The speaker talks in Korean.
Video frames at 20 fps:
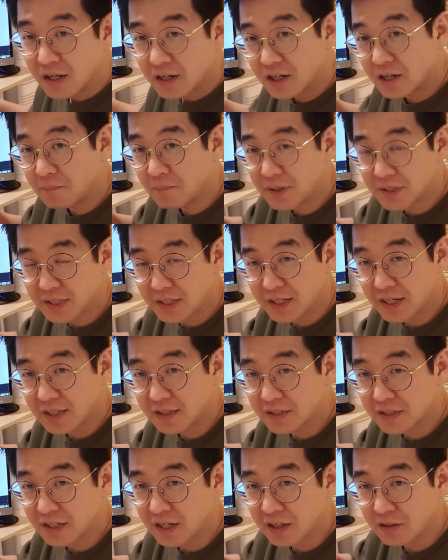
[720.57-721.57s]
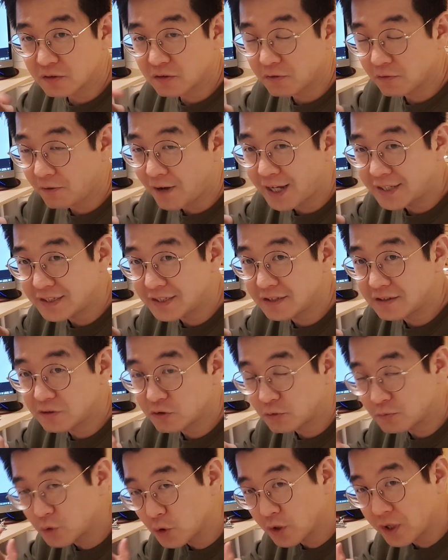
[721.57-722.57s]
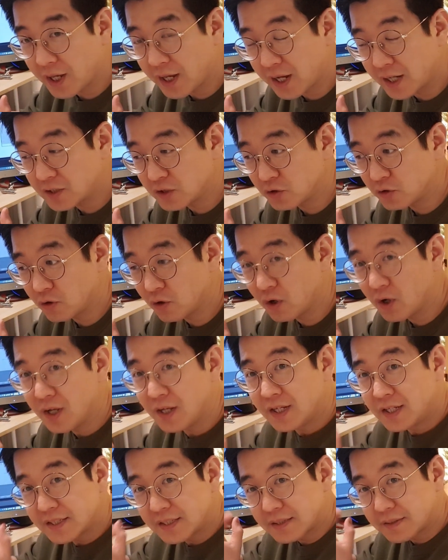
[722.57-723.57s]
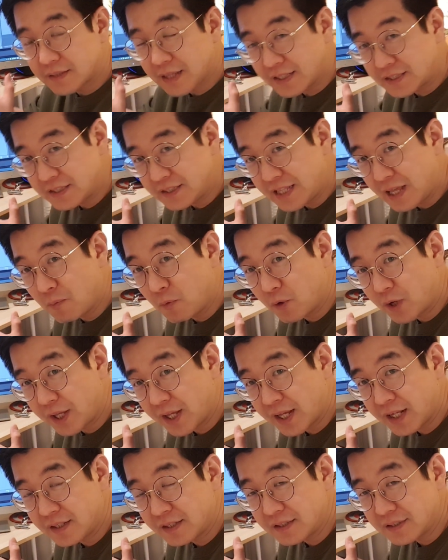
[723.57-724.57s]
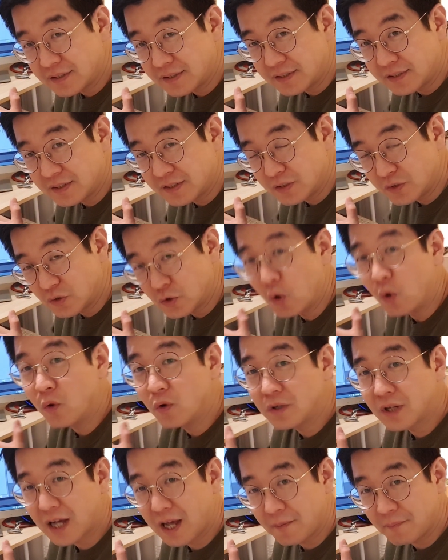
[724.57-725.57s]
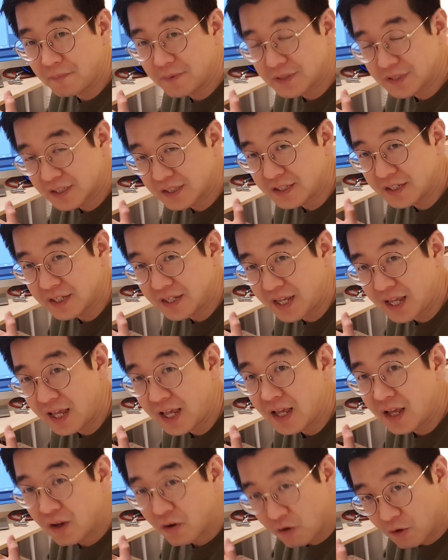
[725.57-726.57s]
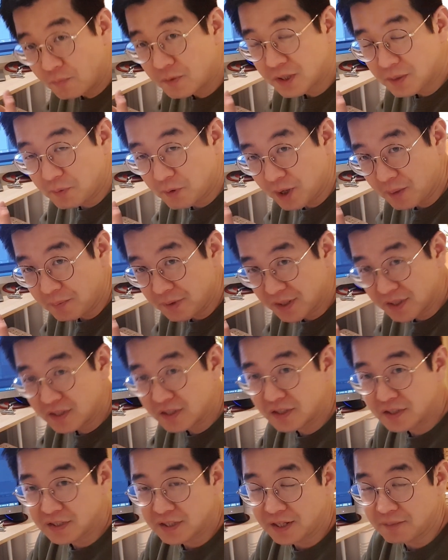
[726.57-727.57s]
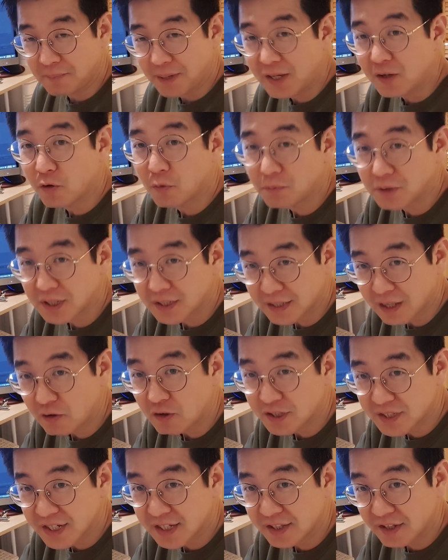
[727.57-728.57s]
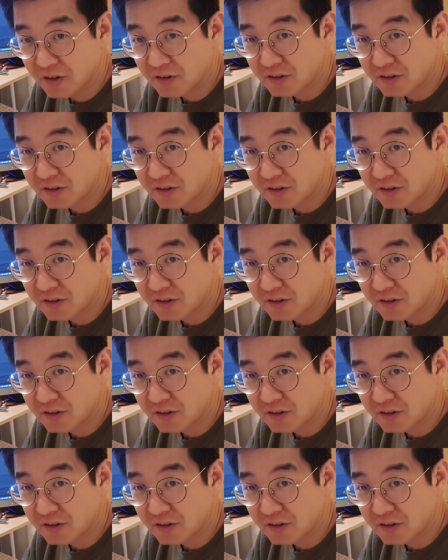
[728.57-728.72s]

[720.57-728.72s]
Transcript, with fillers: 컨버팅이라든가 좀 화질을 좀 좋게 해가지고 다시 내보내게 하는 거는 좋은 성능의 컴퓨터 필요합니다. 그거는 이제 메인 컴퓨터가 따로 있어야 돼요.